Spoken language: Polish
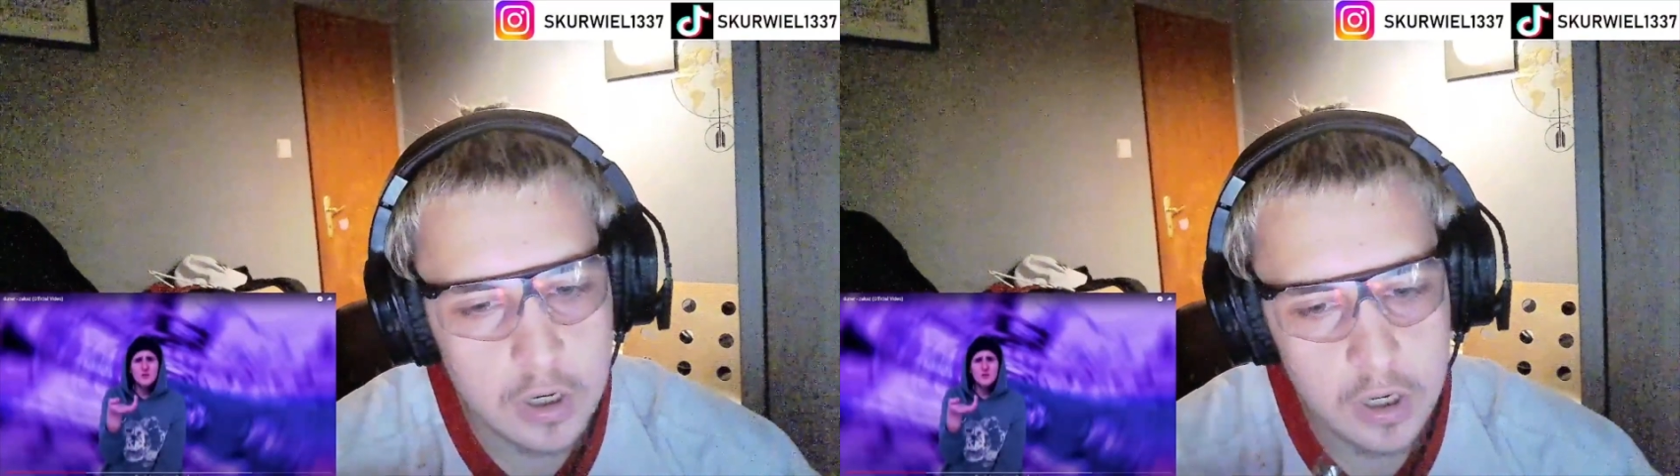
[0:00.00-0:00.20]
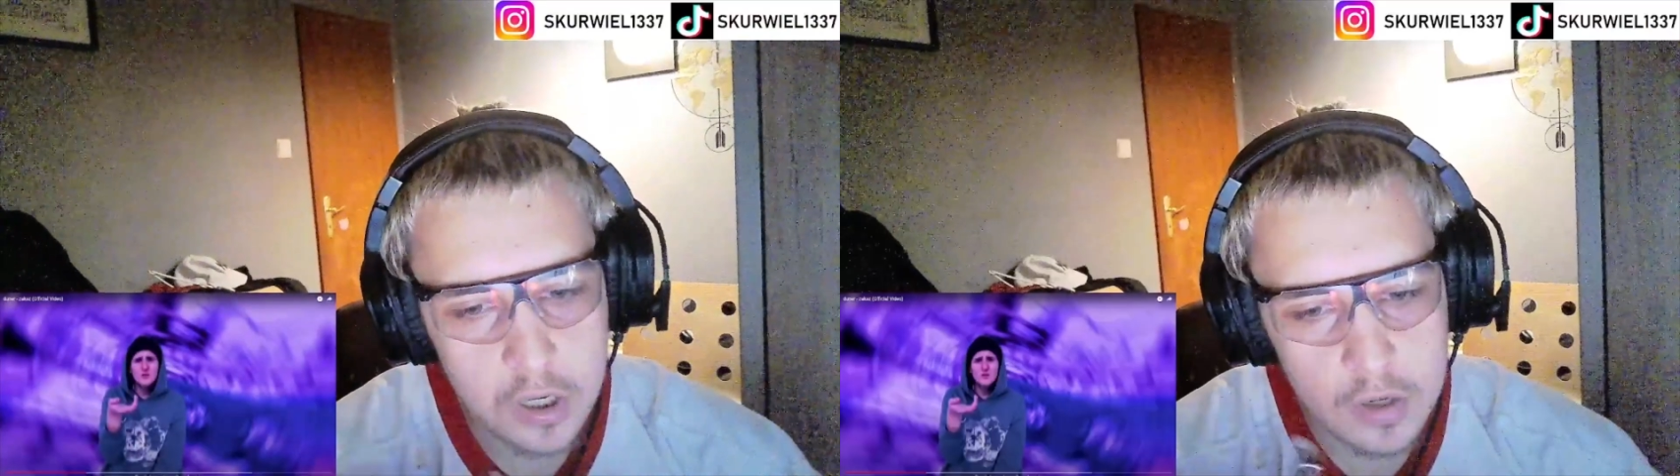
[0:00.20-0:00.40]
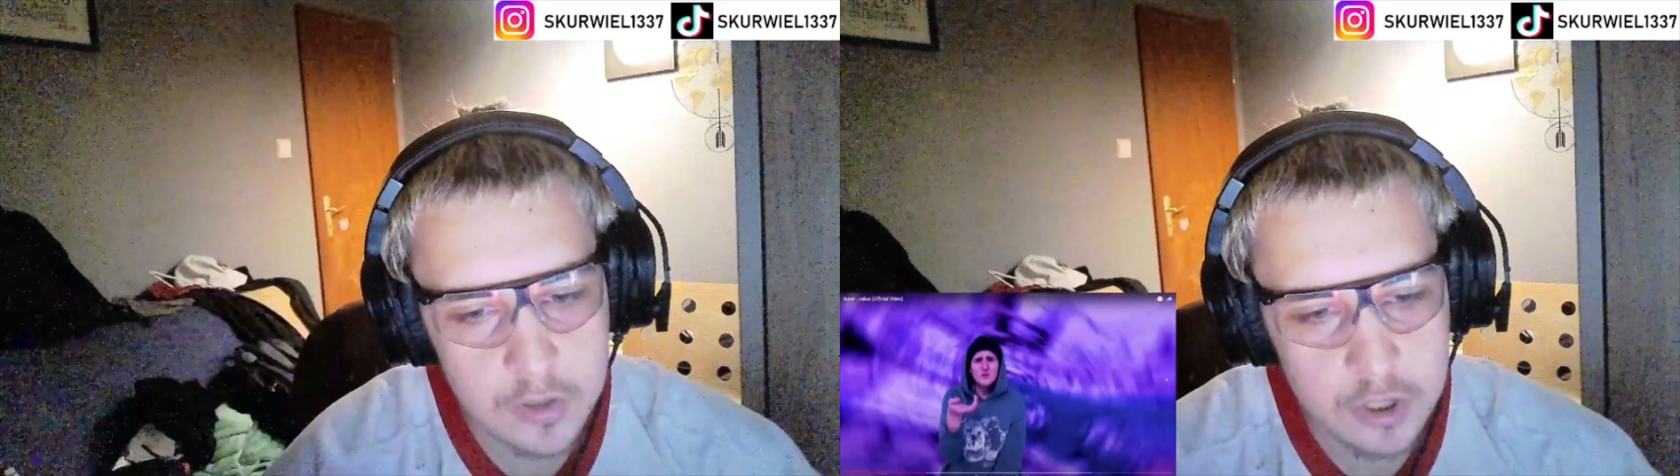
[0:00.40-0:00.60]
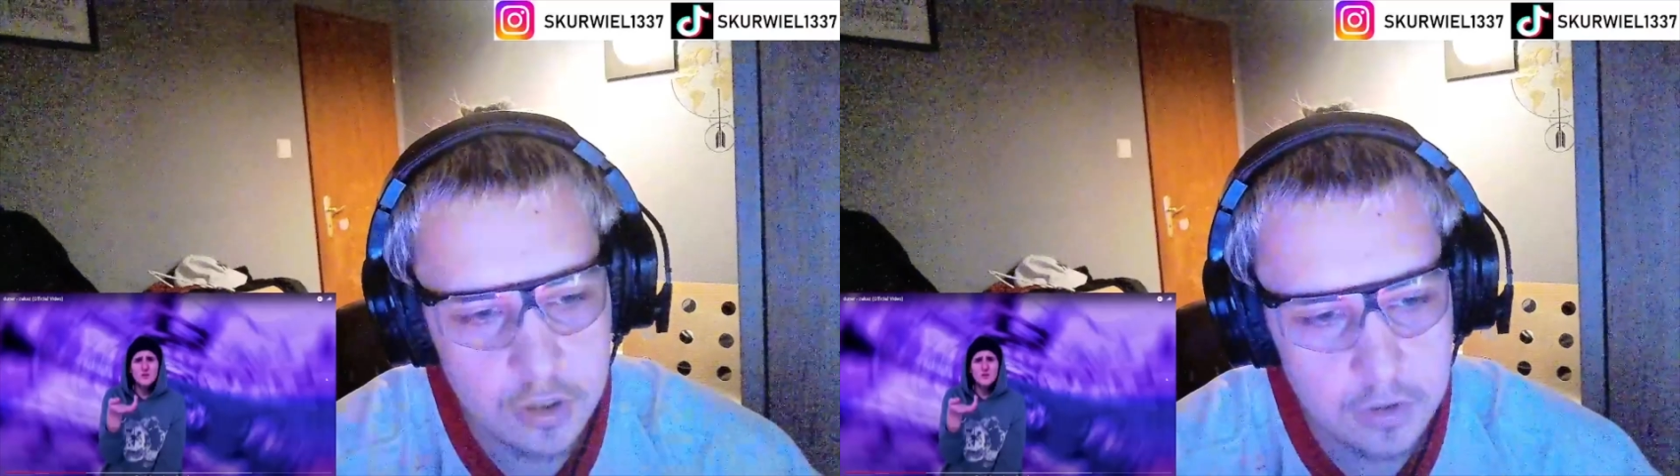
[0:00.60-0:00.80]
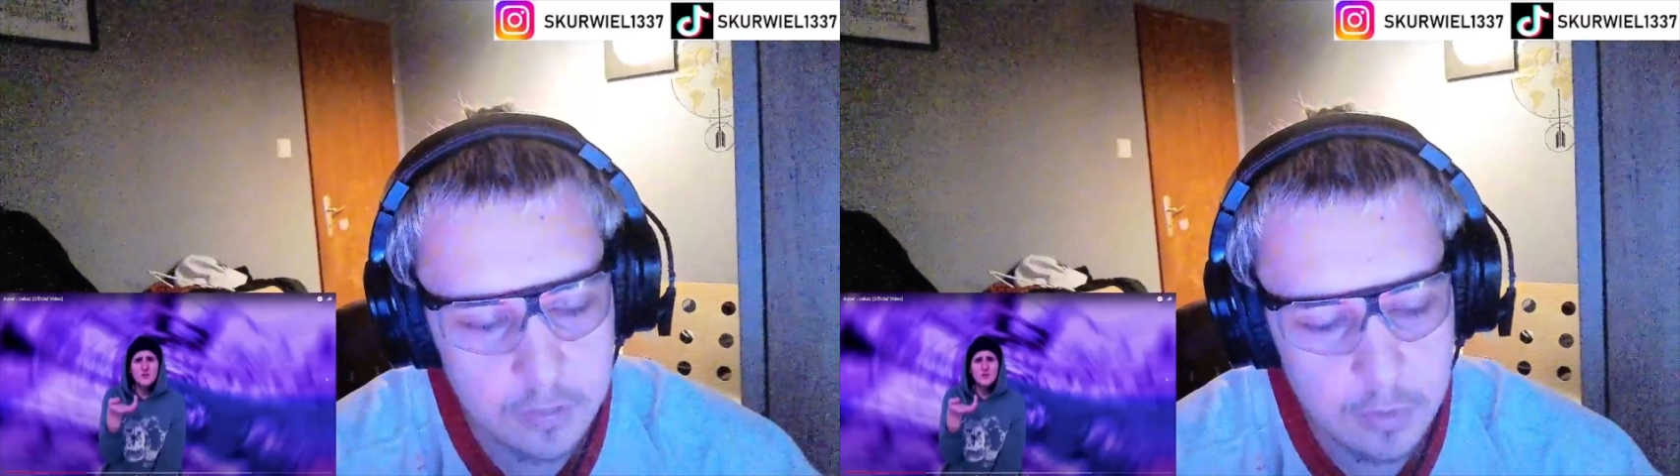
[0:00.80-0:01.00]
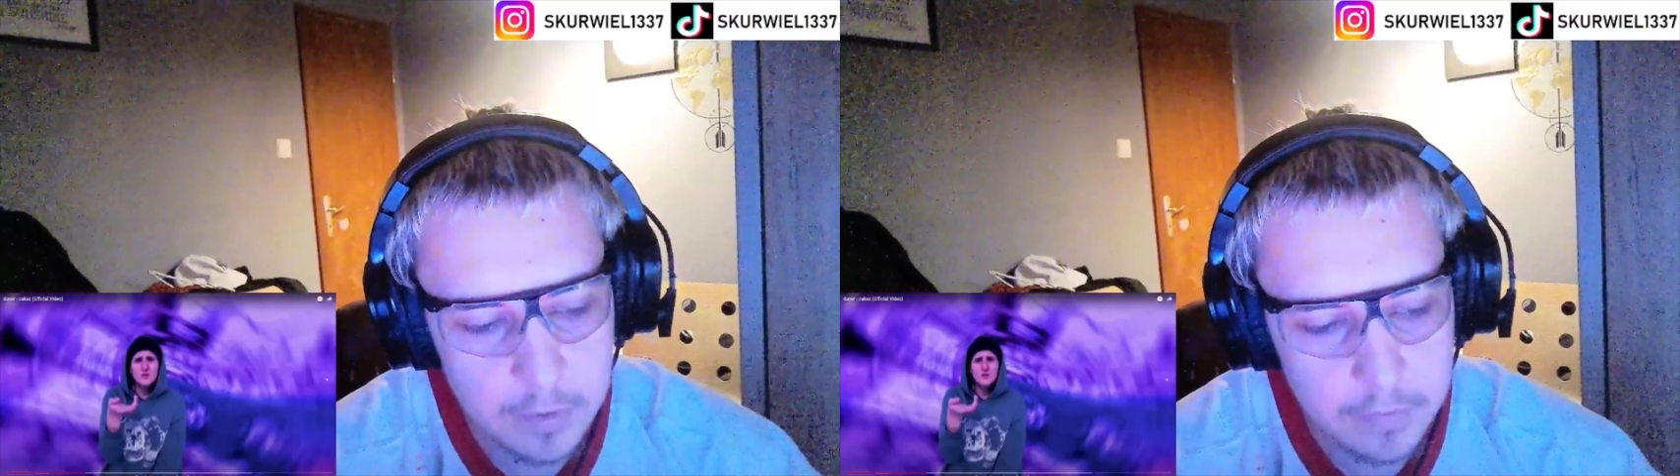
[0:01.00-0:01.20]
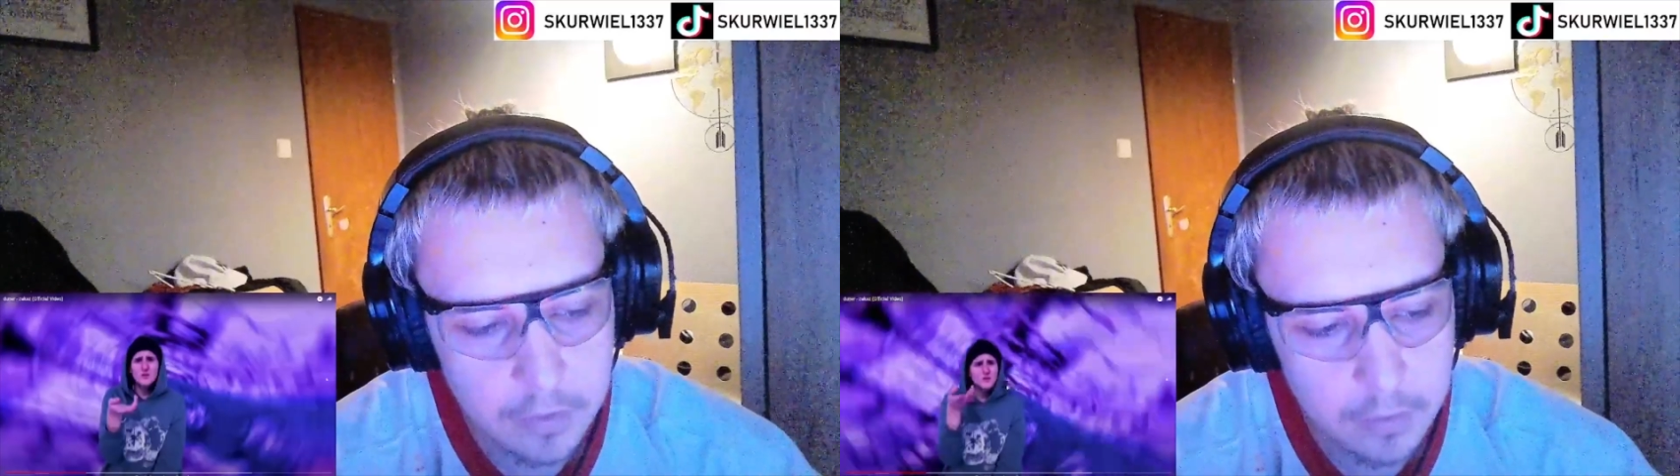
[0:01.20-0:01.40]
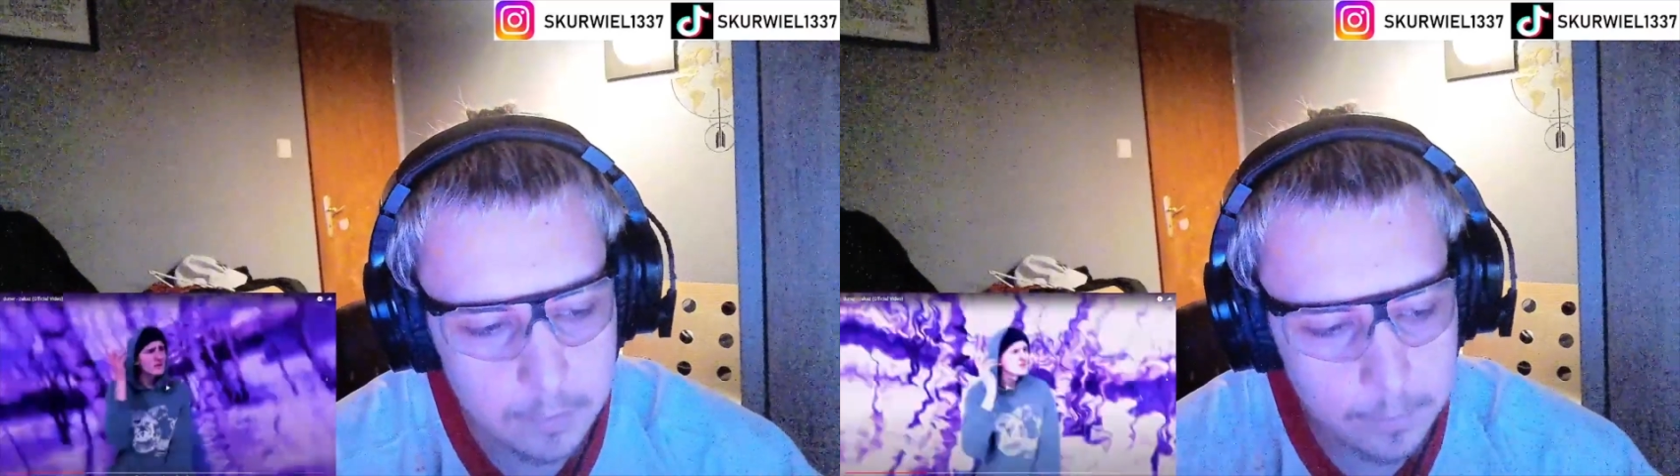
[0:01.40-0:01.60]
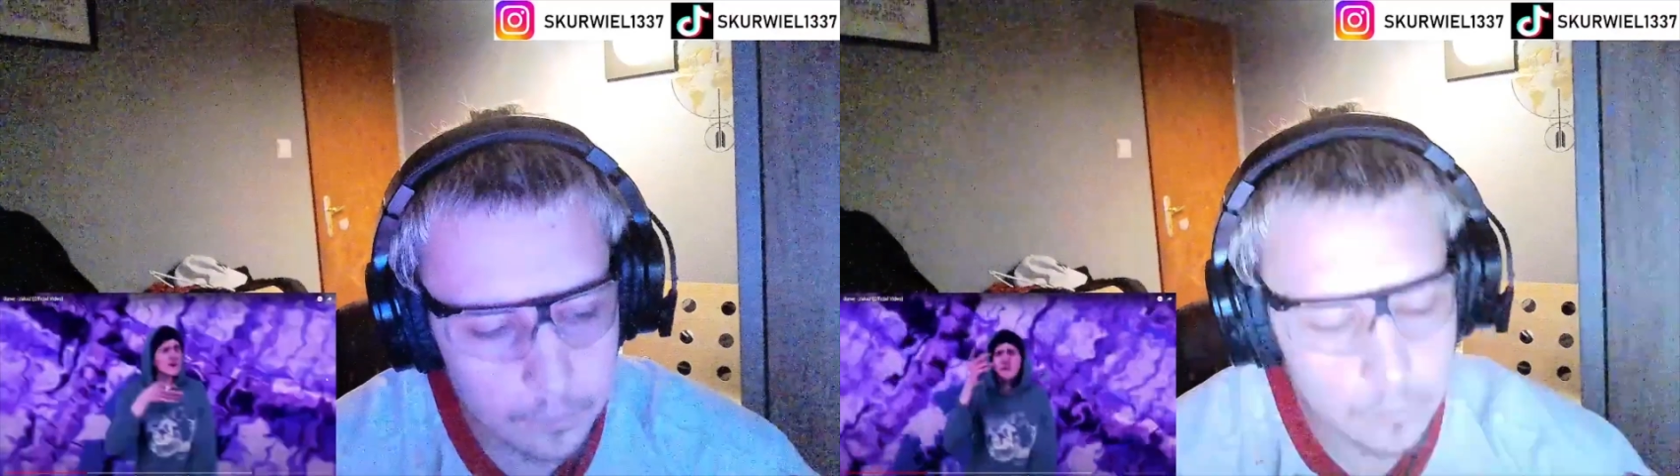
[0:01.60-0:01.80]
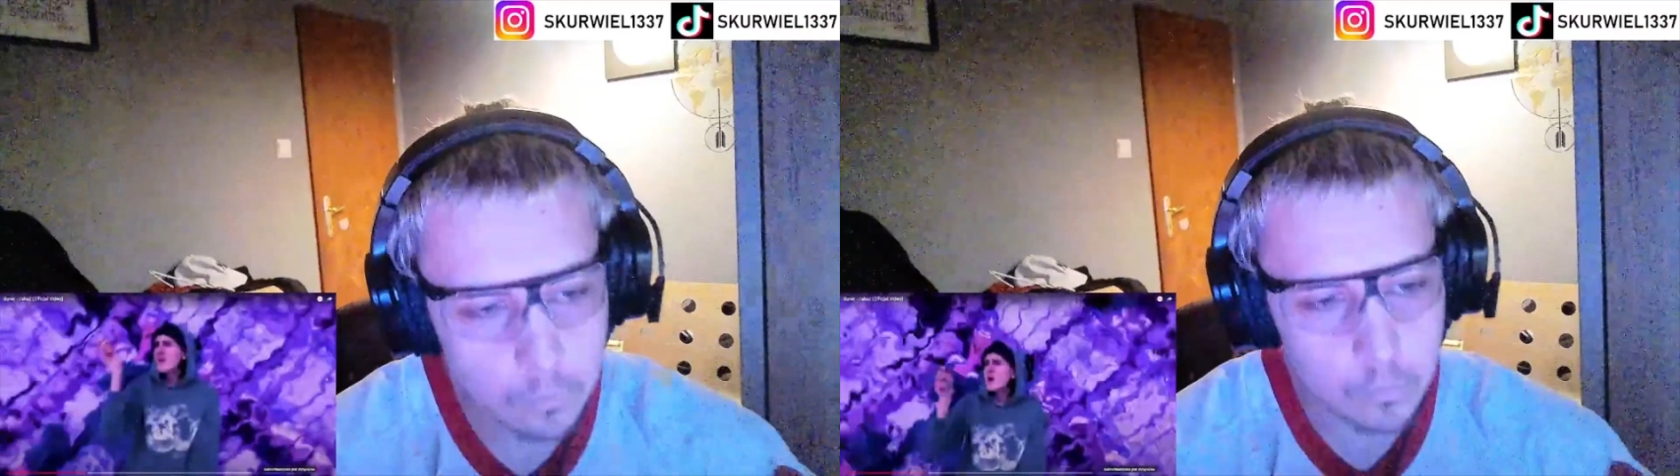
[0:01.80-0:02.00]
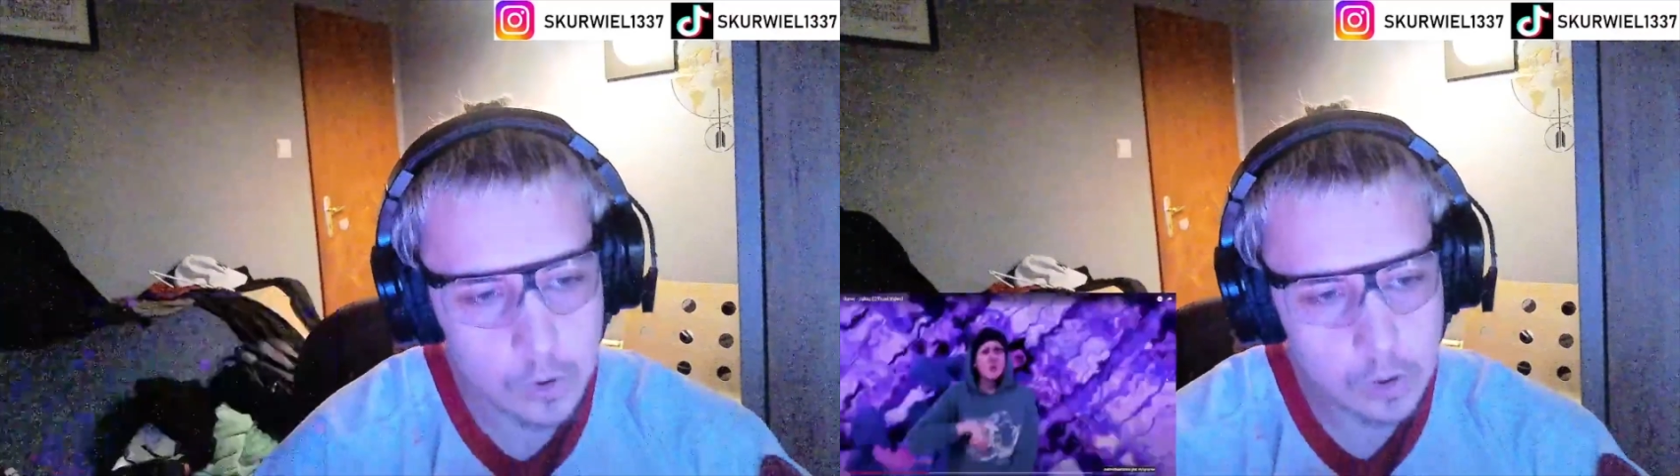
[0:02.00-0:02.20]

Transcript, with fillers: e, wcześniej, niż była prewka. Dźwięki, no